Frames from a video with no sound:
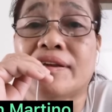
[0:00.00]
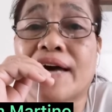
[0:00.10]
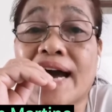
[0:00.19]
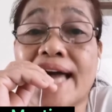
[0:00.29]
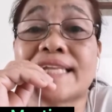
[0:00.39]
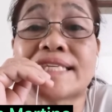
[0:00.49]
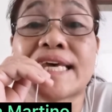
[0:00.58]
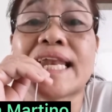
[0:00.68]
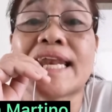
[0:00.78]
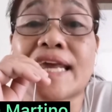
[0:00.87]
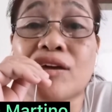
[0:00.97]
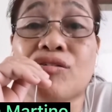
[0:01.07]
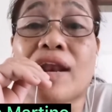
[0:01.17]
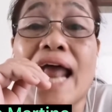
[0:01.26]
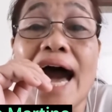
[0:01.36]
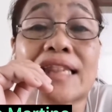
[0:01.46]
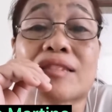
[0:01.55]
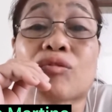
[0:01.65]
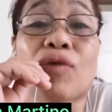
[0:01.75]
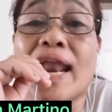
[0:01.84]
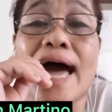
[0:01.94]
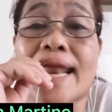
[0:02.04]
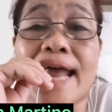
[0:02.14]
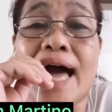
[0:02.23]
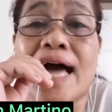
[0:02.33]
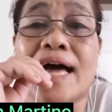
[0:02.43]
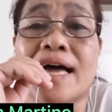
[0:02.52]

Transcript: Cancel na yun, lahat, wala na.